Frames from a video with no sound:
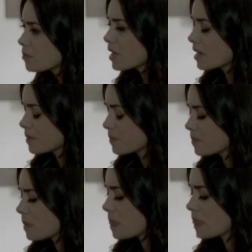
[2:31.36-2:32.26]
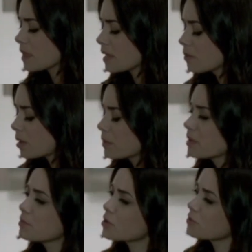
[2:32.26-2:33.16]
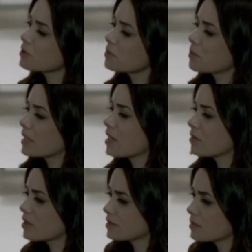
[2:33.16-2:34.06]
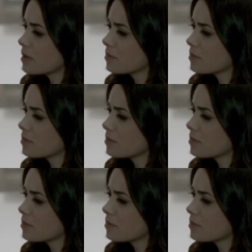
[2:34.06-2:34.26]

Bak, bak benim başımda bir bela var tamam